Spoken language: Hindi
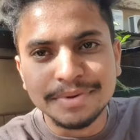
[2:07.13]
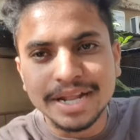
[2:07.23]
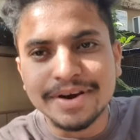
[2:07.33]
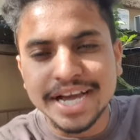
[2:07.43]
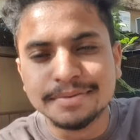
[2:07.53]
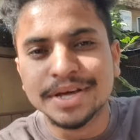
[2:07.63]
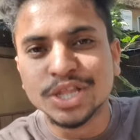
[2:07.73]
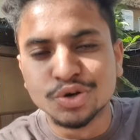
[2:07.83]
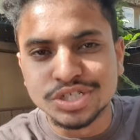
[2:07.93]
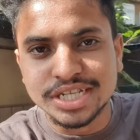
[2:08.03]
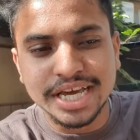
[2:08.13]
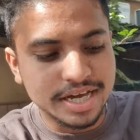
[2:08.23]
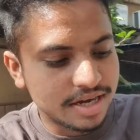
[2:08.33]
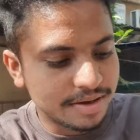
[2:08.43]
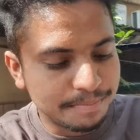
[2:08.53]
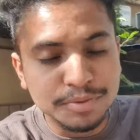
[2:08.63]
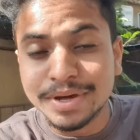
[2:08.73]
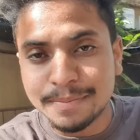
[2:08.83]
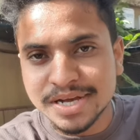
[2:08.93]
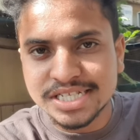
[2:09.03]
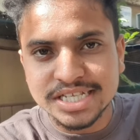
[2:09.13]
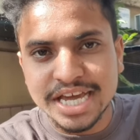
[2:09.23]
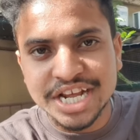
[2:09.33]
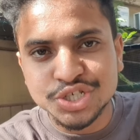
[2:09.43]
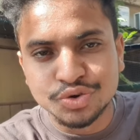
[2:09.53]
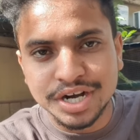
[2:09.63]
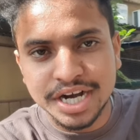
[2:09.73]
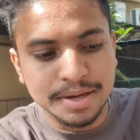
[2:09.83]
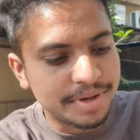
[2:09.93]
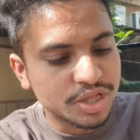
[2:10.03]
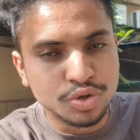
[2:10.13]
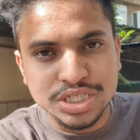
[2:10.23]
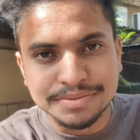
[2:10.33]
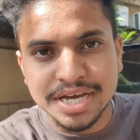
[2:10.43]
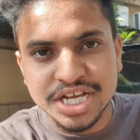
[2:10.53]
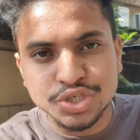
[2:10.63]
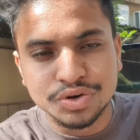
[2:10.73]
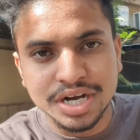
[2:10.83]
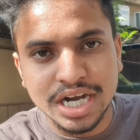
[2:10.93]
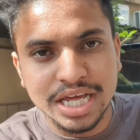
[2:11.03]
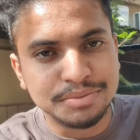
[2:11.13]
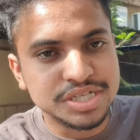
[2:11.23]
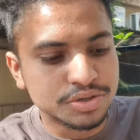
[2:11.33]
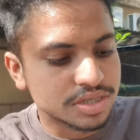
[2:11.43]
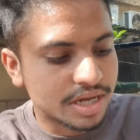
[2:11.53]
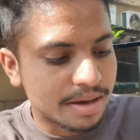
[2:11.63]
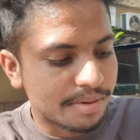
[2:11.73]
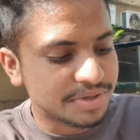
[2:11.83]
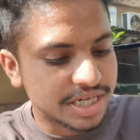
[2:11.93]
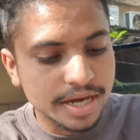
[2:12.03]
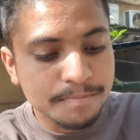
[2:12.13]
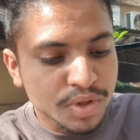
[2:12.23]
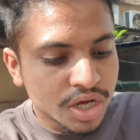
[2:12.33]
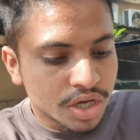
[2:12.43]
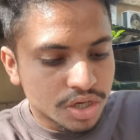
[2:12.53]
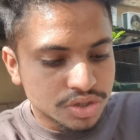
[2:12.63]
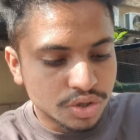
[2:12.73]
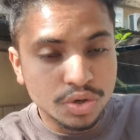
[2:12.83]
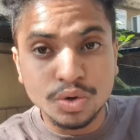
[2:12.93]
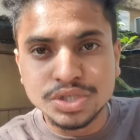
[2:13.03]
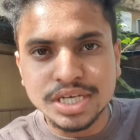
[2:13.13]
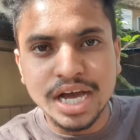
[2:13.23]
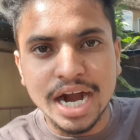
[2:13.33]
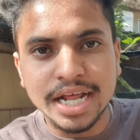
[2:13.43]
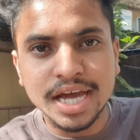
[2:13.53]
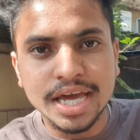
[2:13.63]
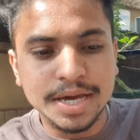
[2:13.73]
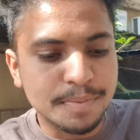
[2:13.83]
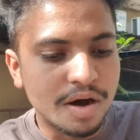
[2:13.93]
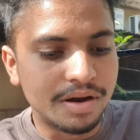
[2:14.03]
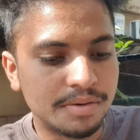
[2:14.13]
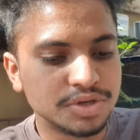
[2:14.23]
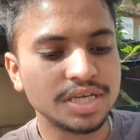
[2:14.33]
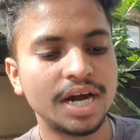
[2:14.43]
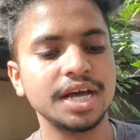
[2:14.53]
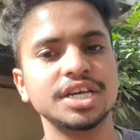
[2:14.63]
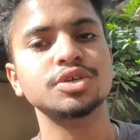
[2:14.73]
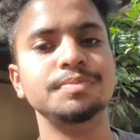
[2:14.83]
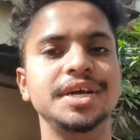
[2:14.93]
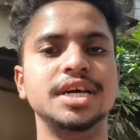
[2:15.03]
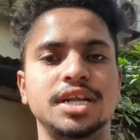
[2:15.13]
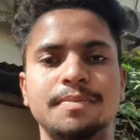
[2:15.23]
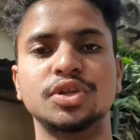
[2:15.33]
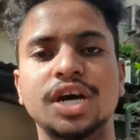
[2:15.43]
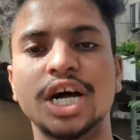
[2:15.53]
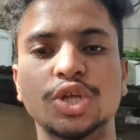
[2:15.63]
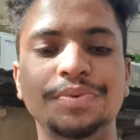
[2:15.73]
मेरे भाई मेरे दोस्त ने एक मेरे पास जैसे एन एस टू हंड्रेड है मेरे दोस्त ने भी एन एस टू हंड्रेड लिया अभिषेक उसका नाम अभिषेक है तो उसकी गाड़ी का एक प्रॉब्लम है उसकी गाड़ी का जो मीटर है आपको दिखाता हूँ